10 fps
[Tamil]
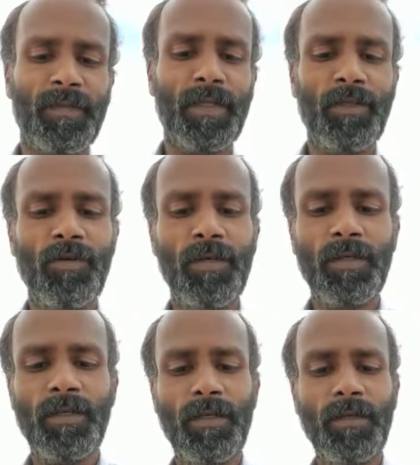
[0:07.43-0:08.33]
இன்றையோடு
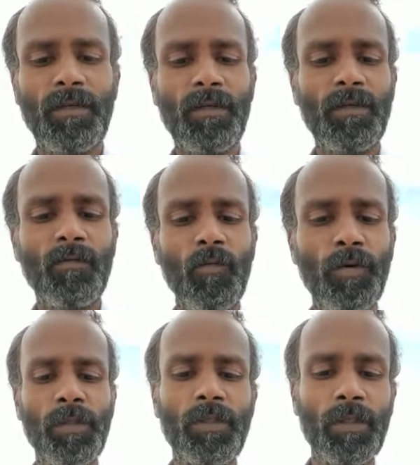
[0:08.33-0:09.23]

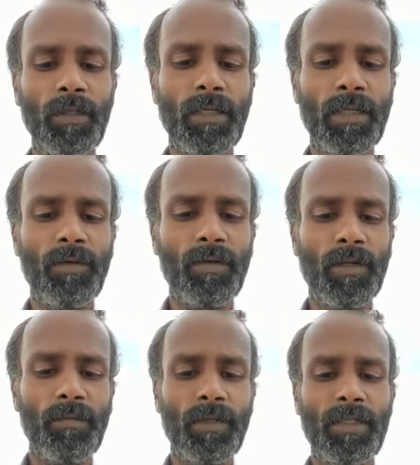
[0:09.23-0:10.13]
முப்பத்தி இரண்டாவது
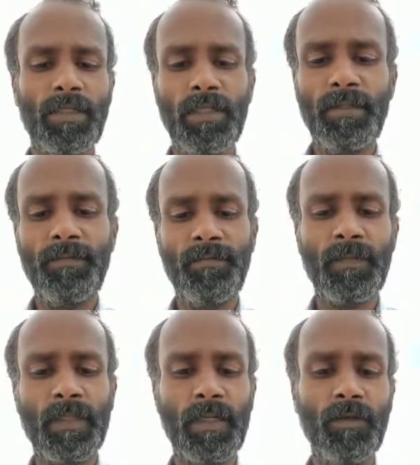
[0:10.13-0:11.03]
நாள் பயிற்சி
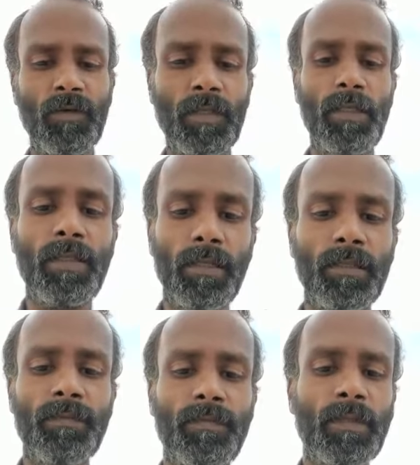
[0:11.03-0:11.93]
நடந்து கொண்டிருக்கிறது
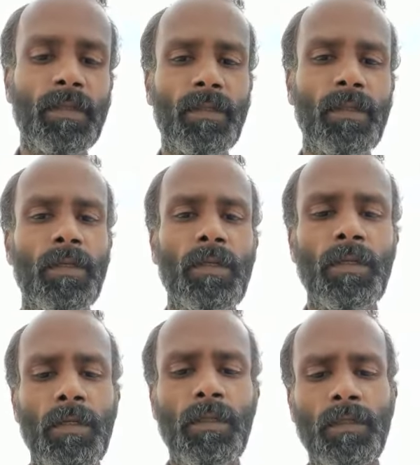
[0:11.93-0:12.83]

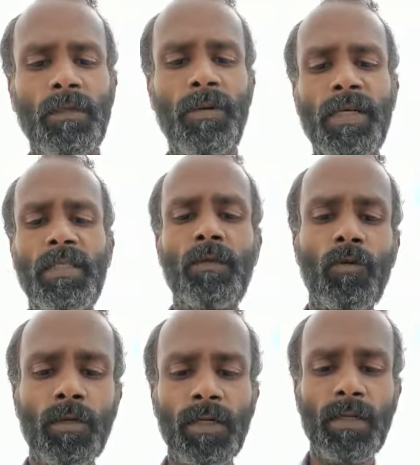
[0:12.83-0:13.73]
இந்த பயிற்சியின்
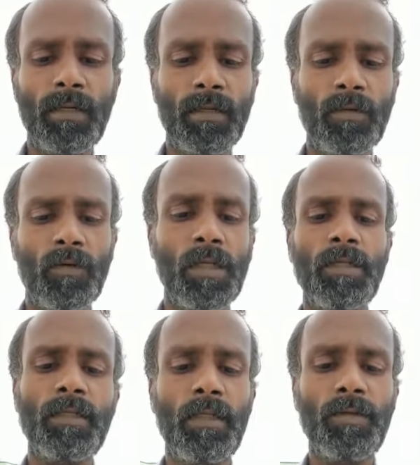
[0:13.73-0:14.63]
மூலம் நான்
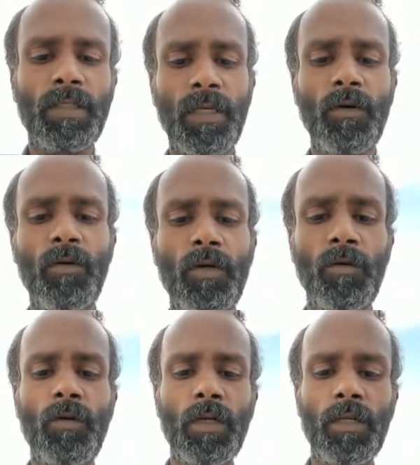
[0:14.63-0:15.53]
உணர்ந்த சில விஷயங்களை உங்களோட
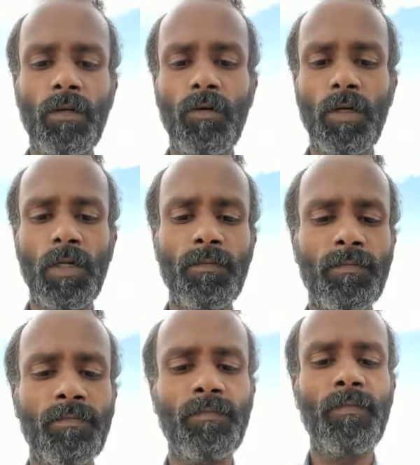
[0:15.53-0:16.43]
உங்களில் உங்களிடம்
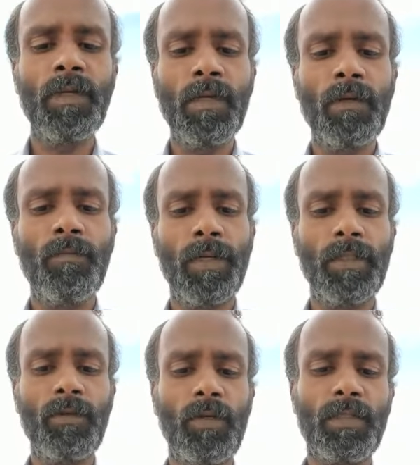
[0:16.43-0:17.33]

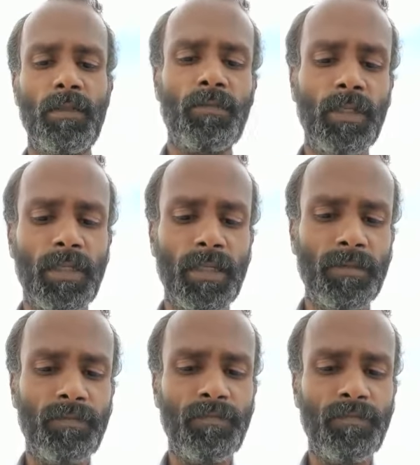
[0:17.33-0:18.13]
பகிர்ந்து கொள்ள ஆசைப்படுகிறேன்